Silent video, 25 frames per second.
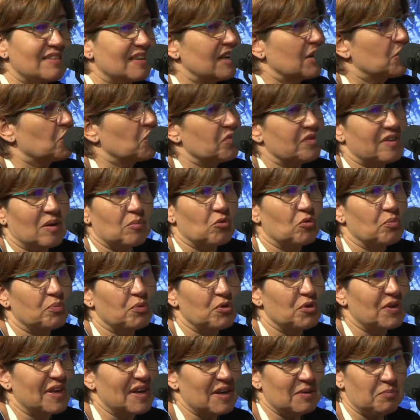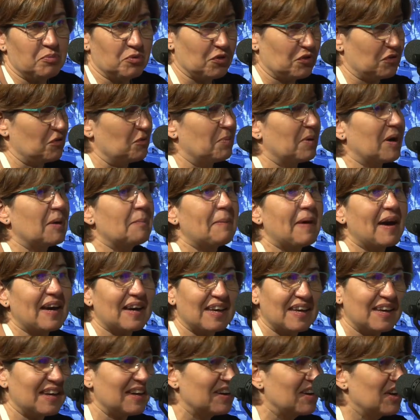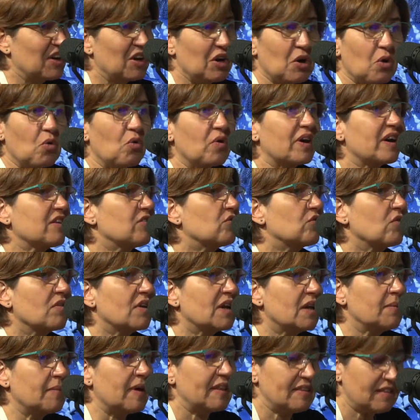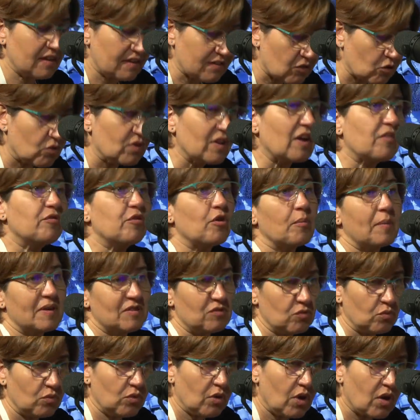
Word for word: qui compte à Montpellier pour se préparer aux risque climatiques, c'est une information